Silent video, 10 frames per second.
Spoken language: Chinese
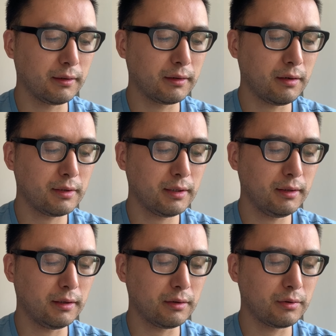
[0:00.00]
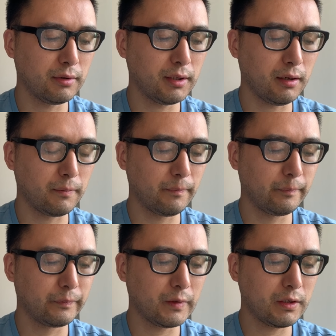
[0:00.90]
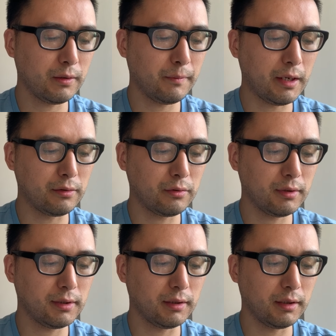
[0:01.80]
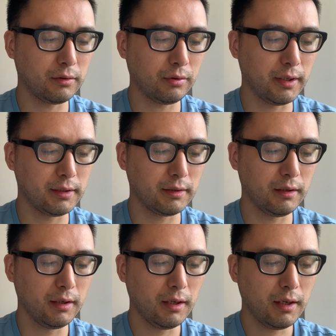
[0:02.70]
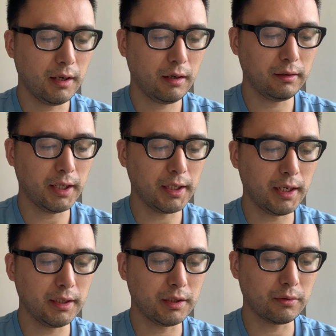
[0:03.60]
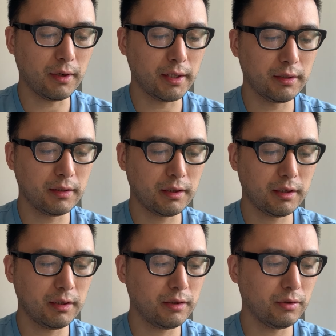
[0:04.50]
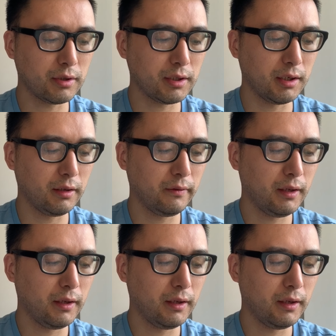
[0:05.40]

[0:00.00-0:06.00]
高声的说道：“这满桌子的腿子。”二奶奶只管吃就是了。